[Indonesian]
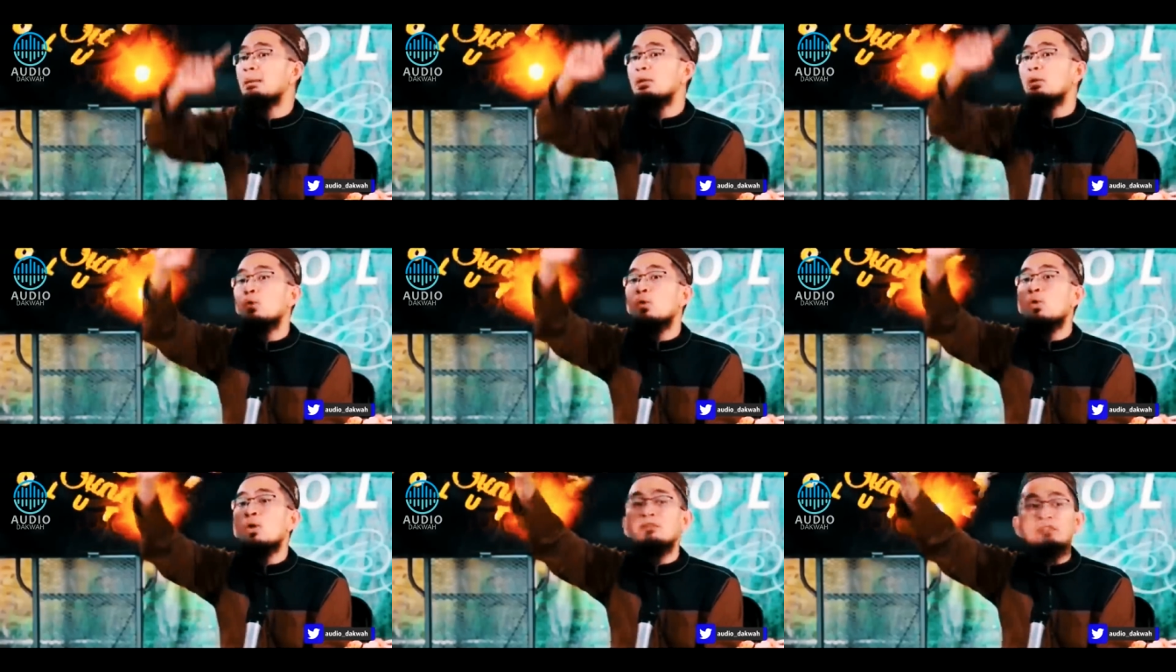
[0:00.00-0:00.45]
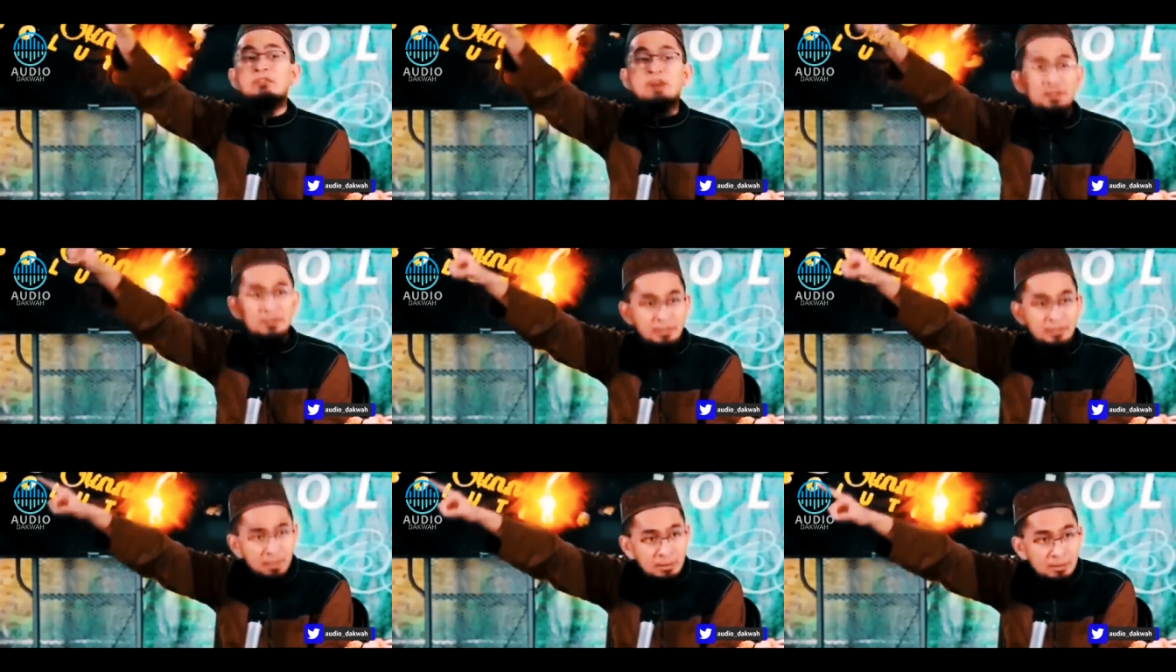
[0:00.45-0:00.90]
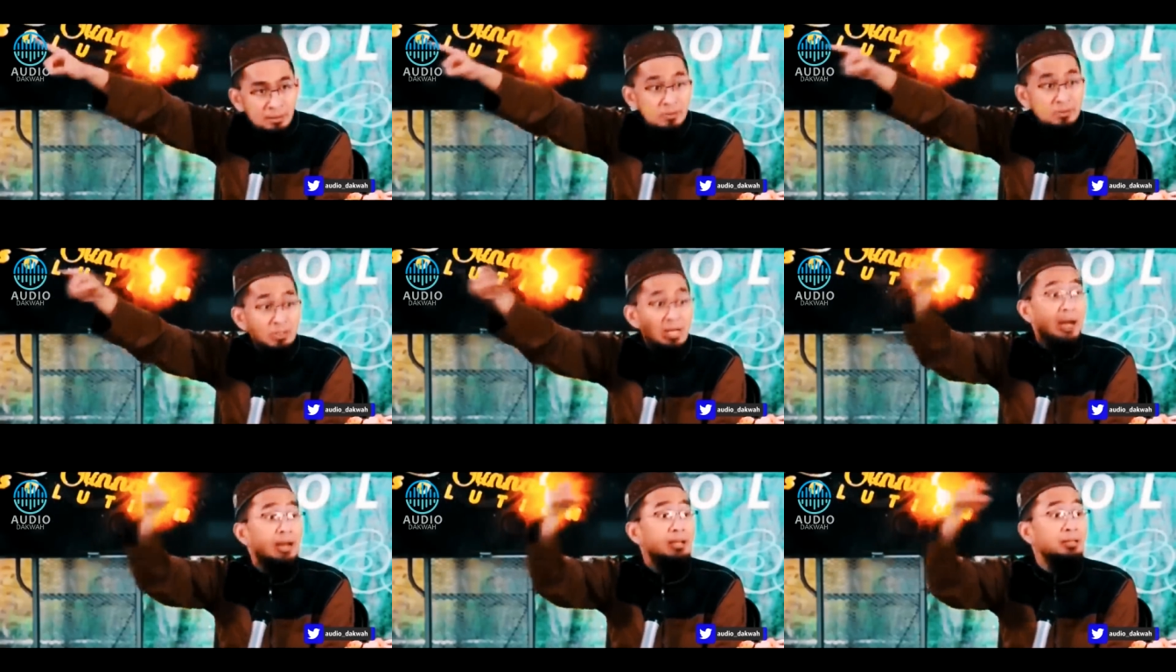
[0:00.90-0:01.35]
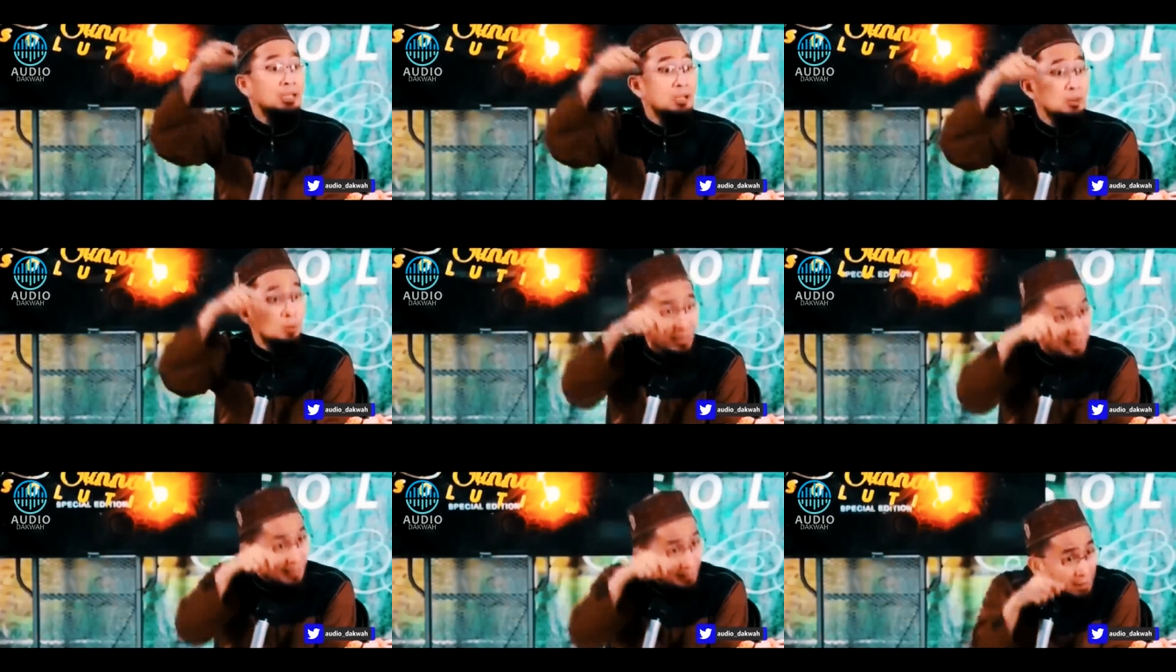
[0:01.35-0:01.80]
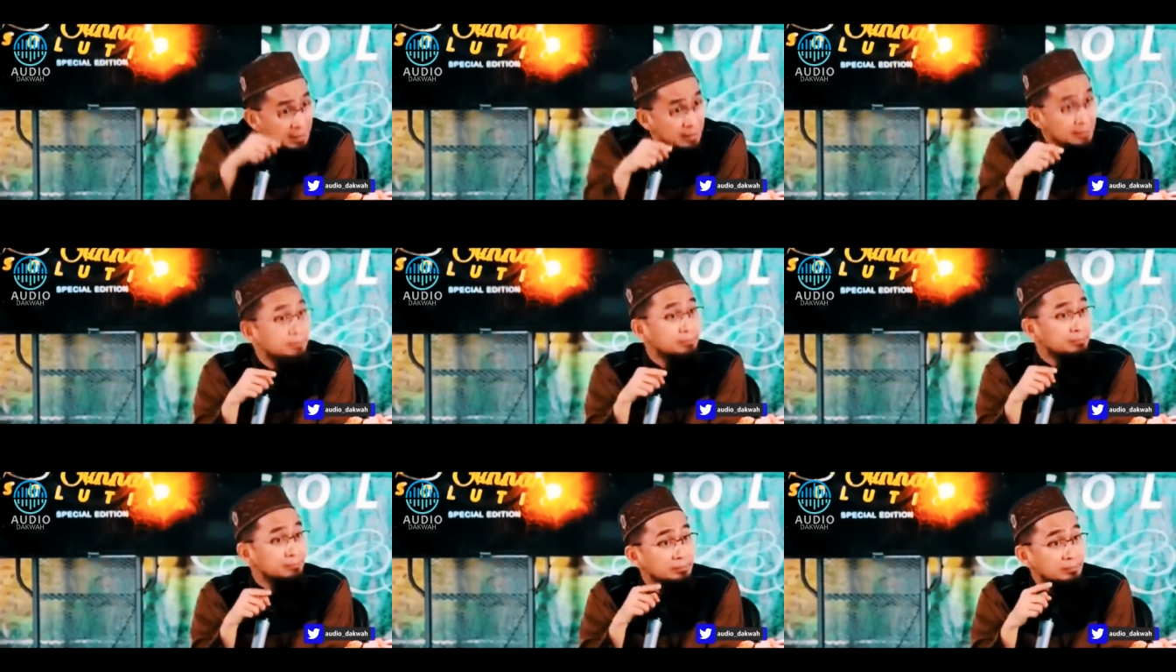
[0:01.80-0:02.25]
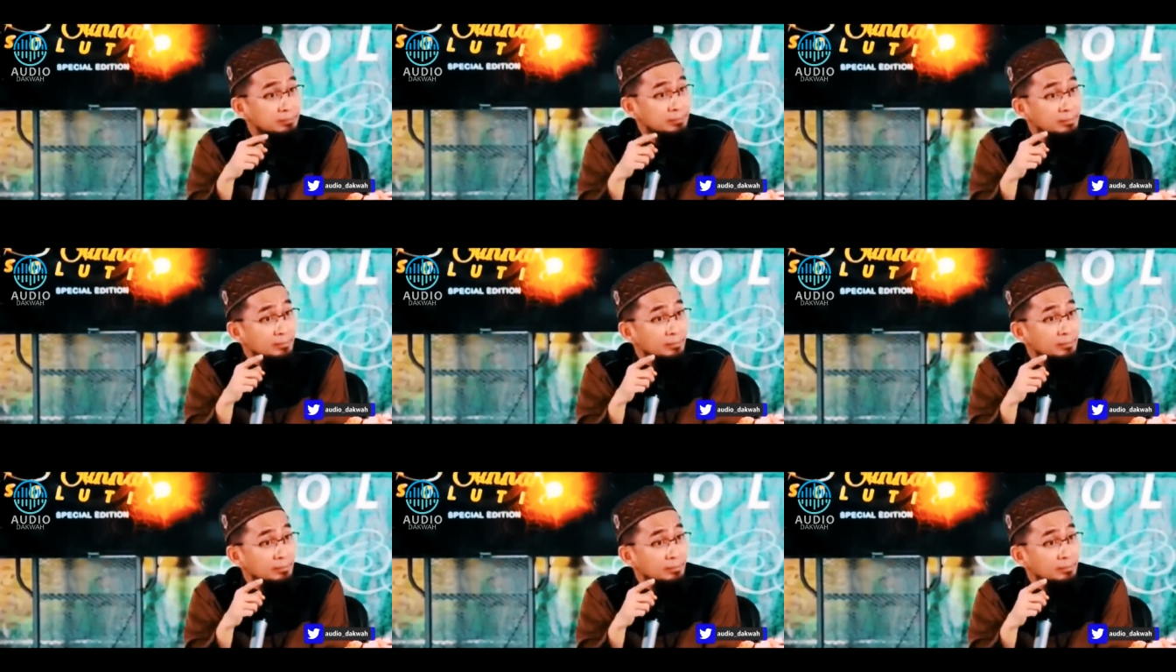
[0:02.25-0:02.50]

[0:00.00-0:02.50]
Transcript: menunggu ke fajar, jangan tidur lagi.